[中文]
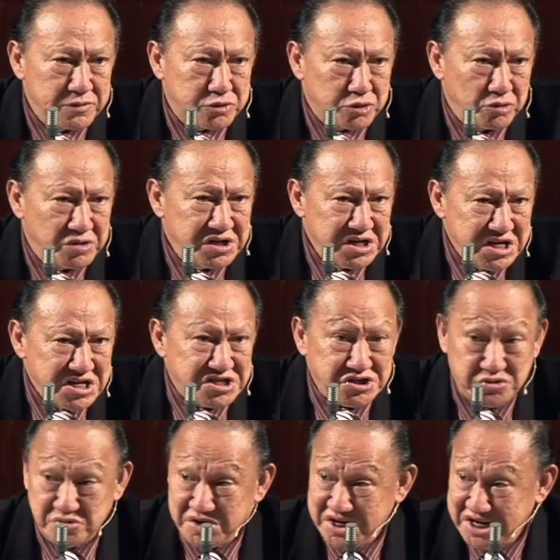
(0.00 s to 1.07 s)
从一
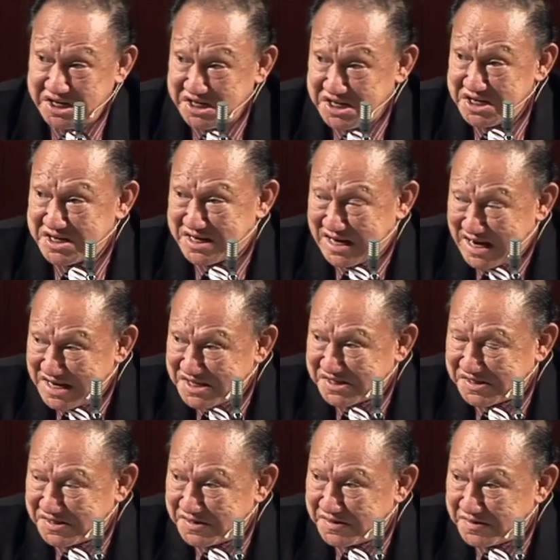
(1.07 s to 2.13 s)
九零一开
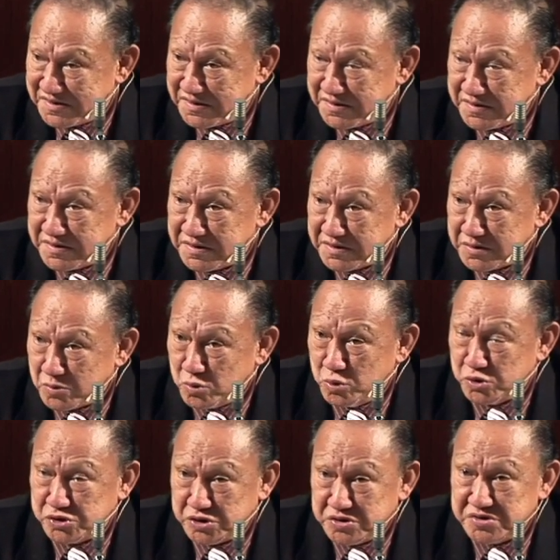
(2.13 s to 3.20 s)
始，
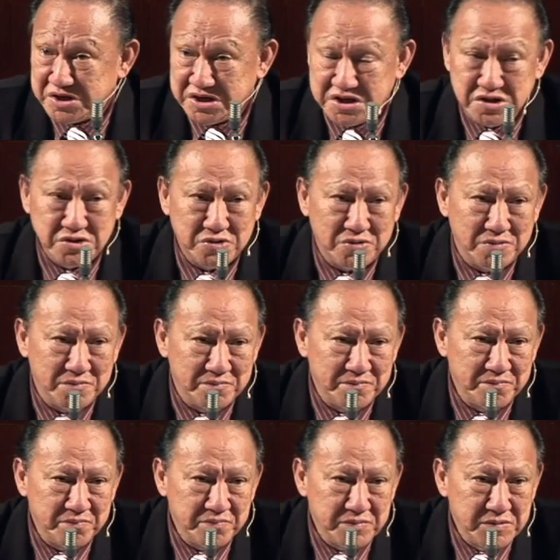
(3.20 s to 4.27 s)
五旬节运动
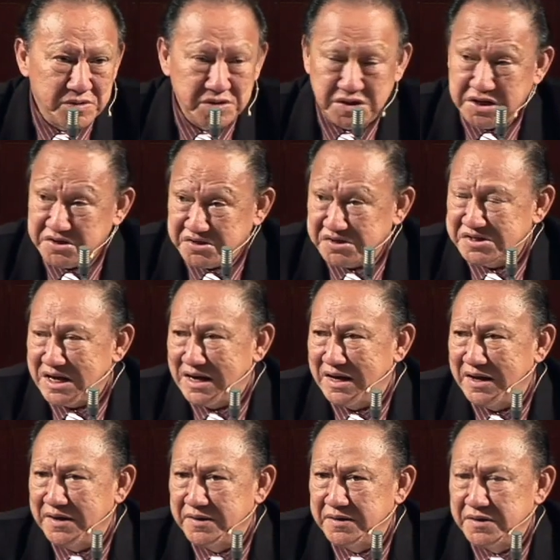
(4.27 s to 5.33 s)
一直下
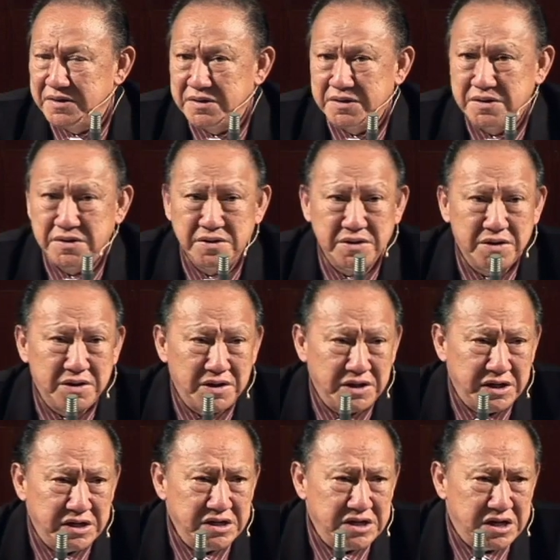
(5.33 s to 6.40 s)
来，
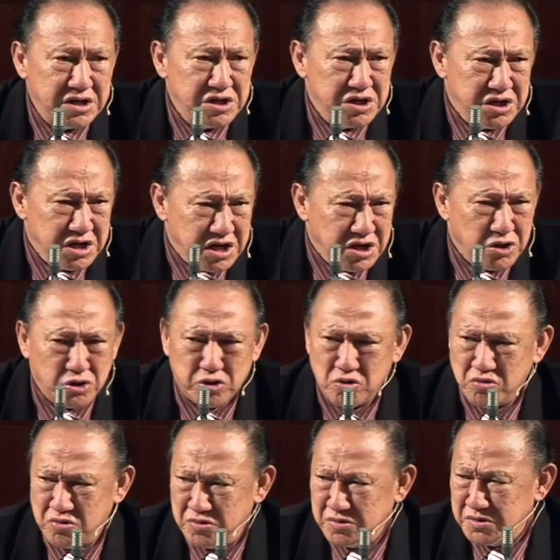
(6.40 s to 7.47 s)
林恩运
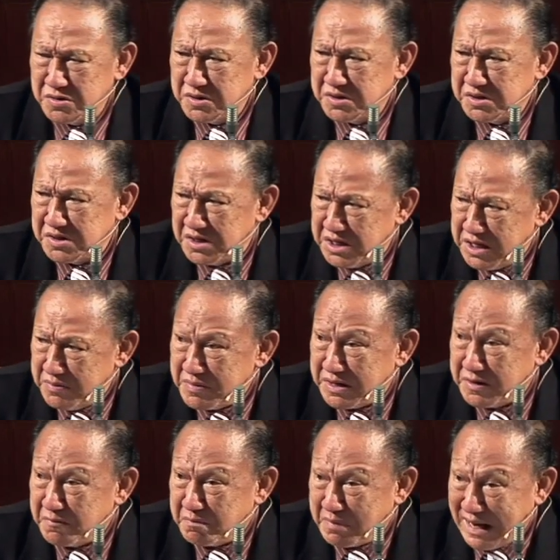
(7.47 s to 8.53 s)
动里面
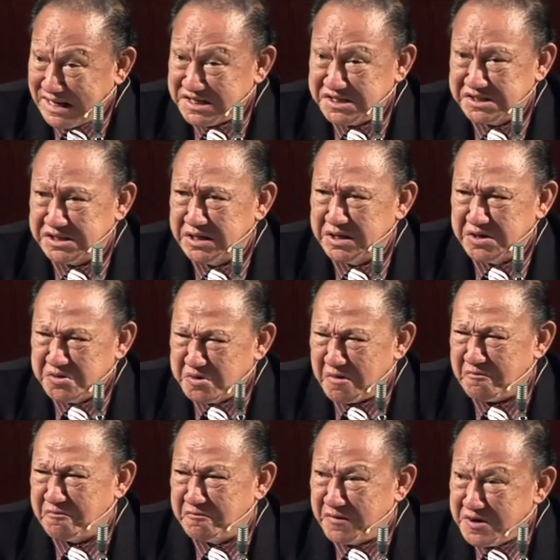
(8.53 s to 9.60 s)
的派系越
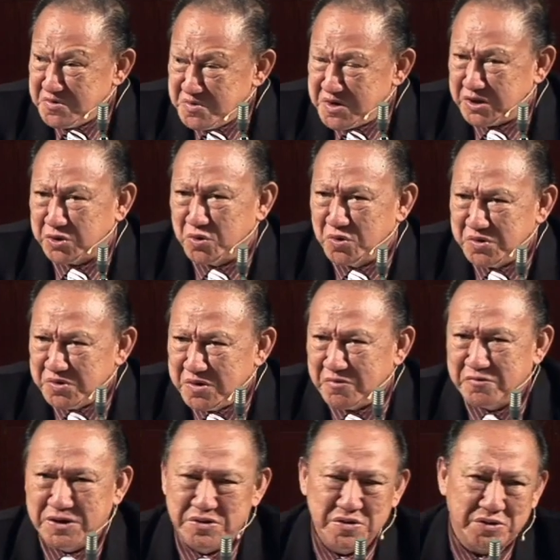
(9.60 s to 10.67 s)
分越多，越
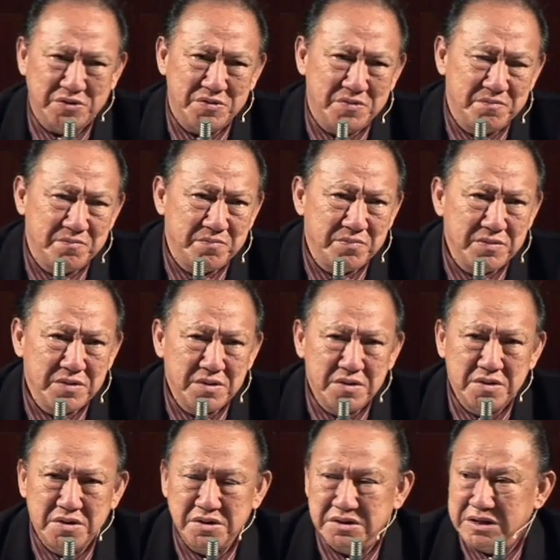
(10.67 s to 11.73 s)
分越多，
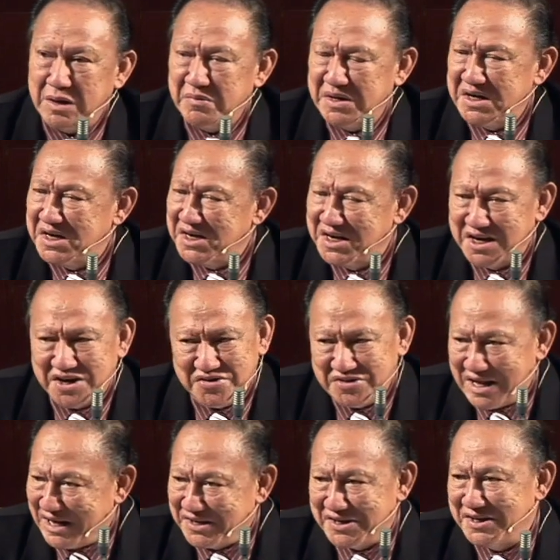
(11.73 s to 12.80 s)
他们很
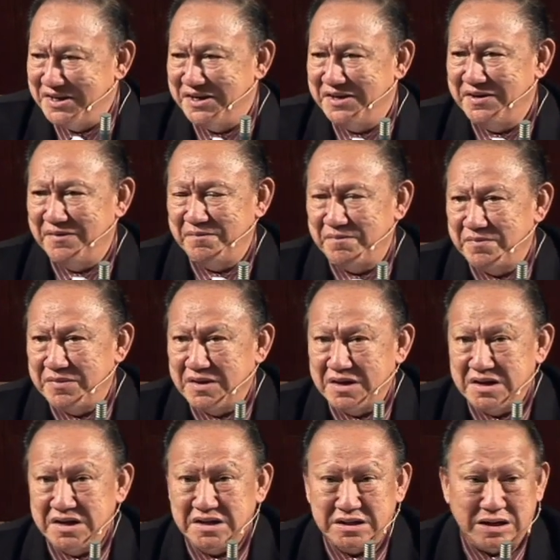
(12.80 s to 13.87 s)
难合一的。
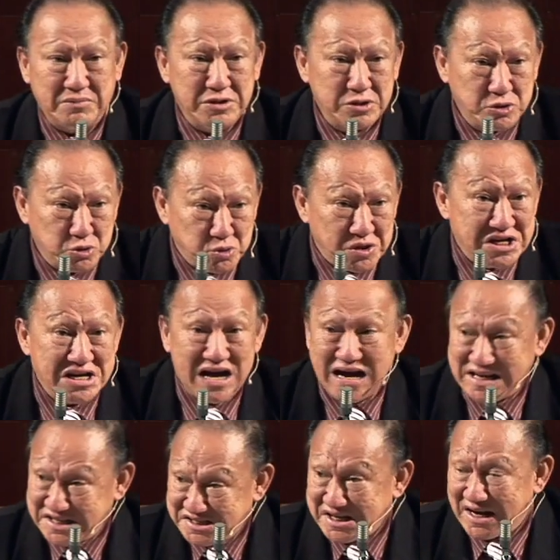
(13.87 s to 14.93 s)
他们最
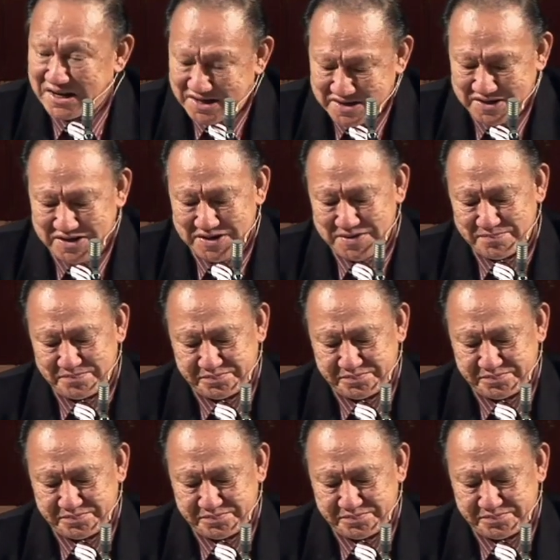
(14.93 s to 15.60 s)
爱讲合一。